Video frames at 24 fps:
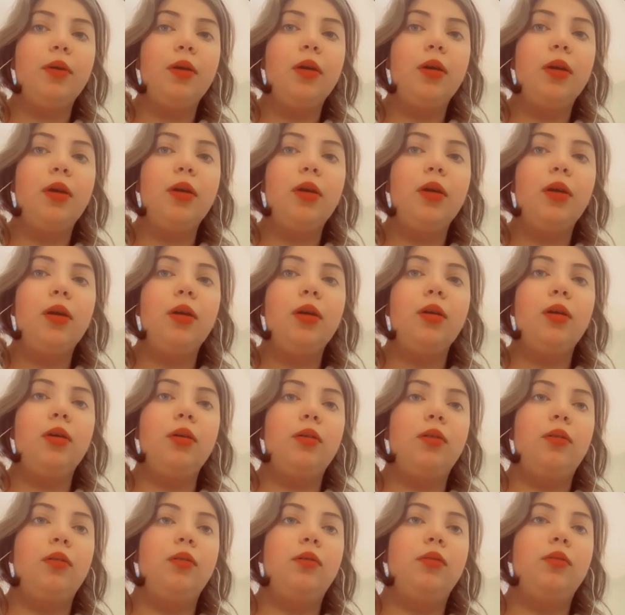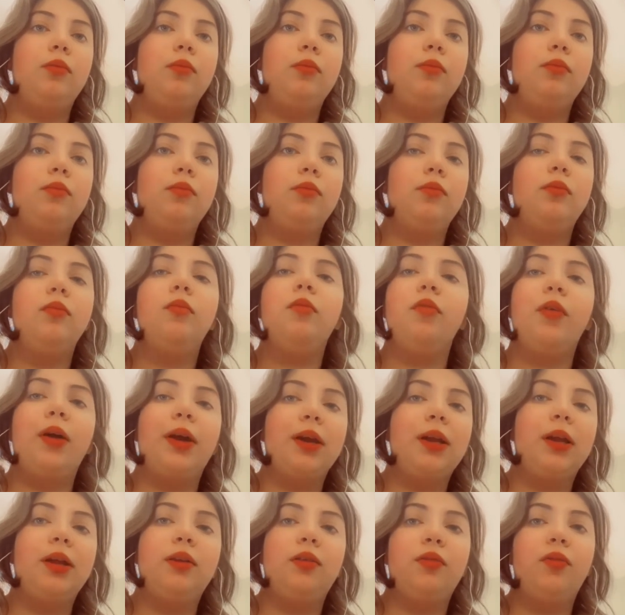Euh, vous verrez la différence
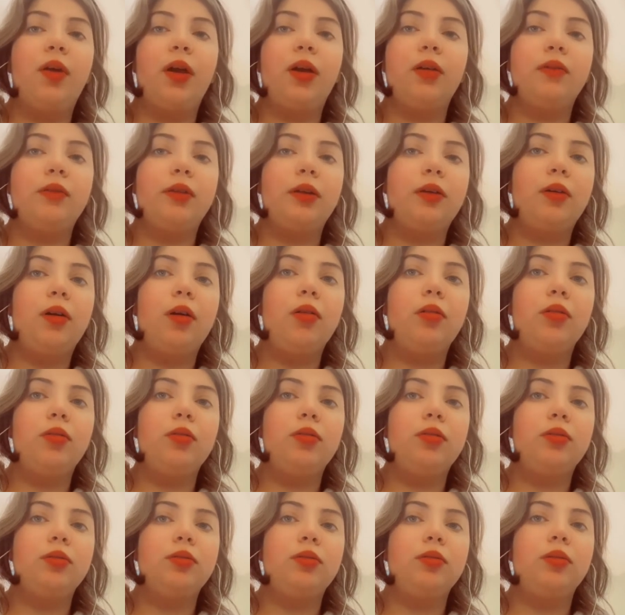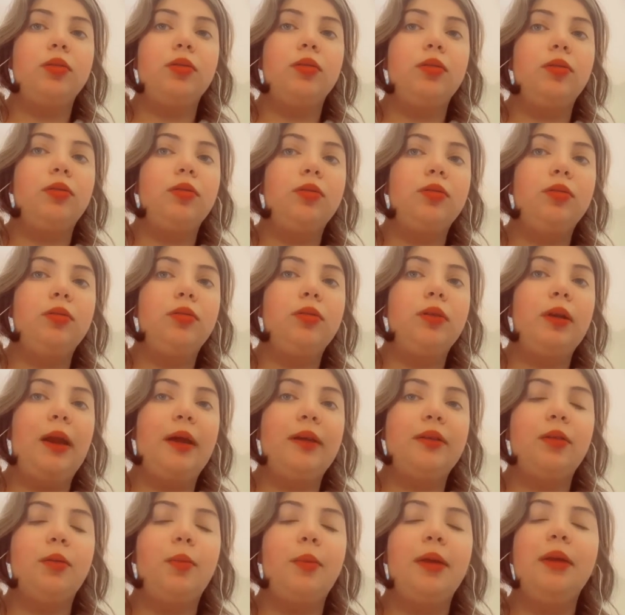d'école entre le, la semaine.
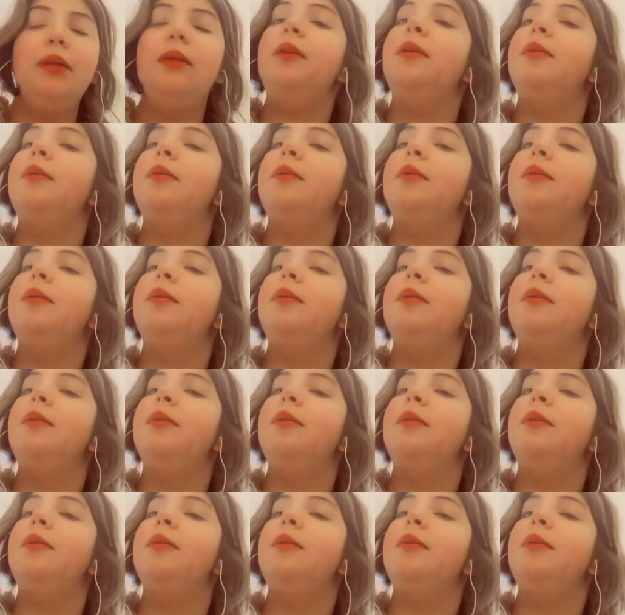Bref.